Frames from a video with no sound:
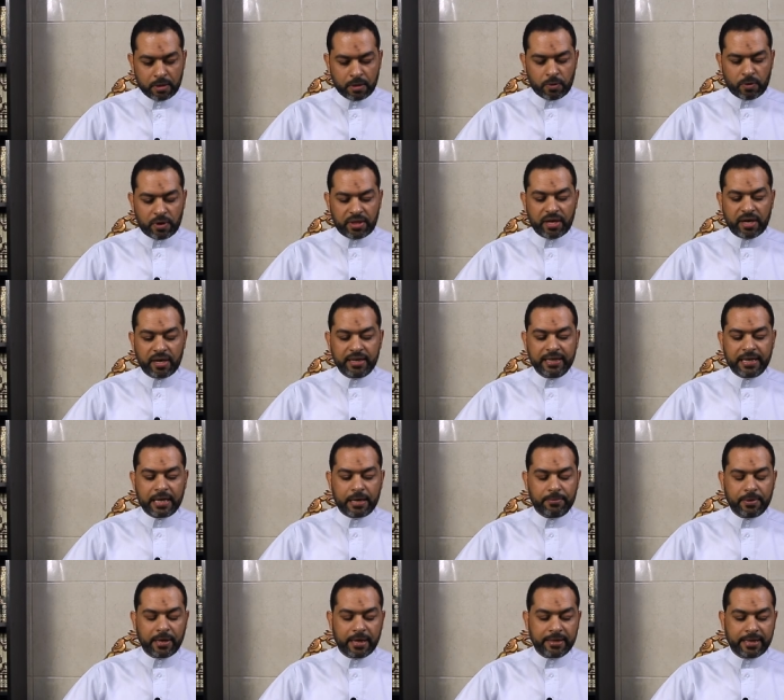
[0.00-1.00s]
وذلك
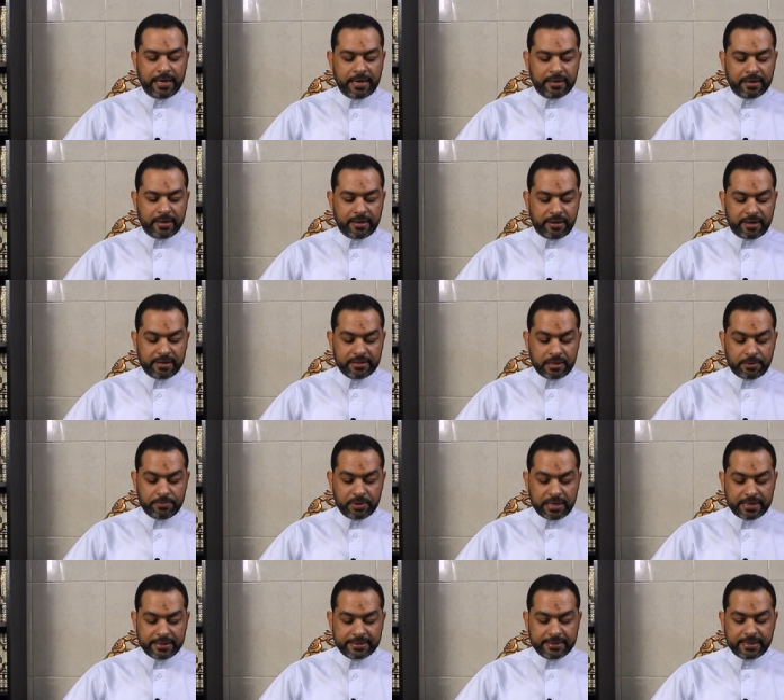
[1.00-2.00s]
بعد أن خرج
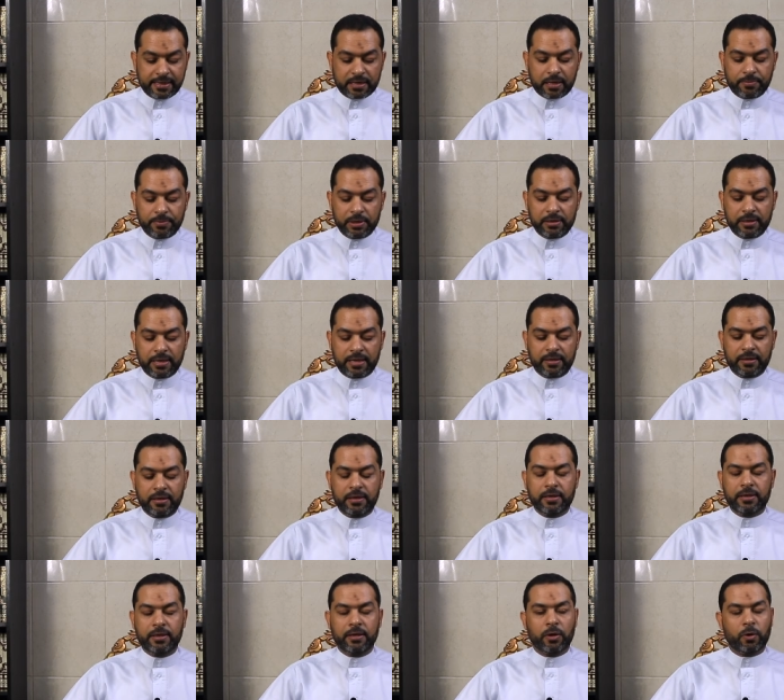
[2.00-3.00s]
من السرب
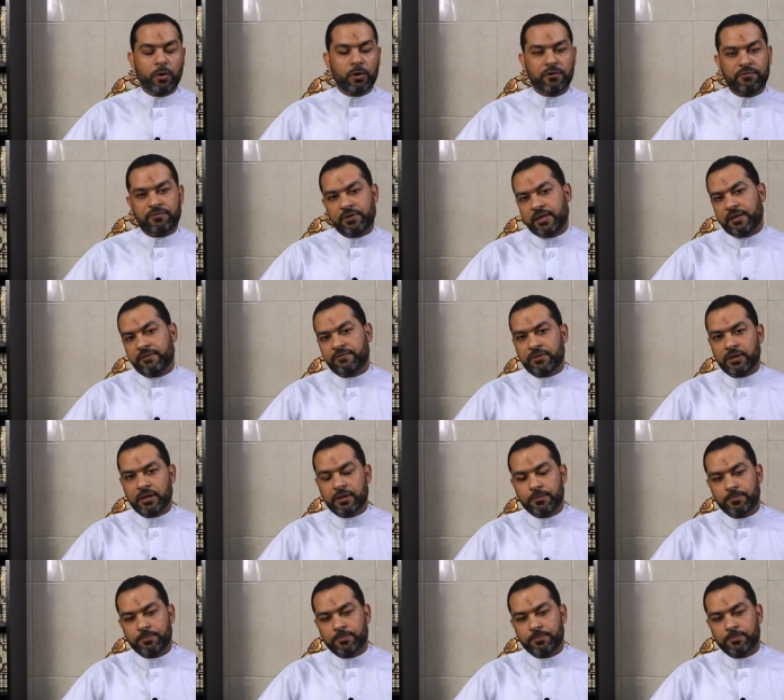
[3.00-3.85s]
الذي أخفي فيه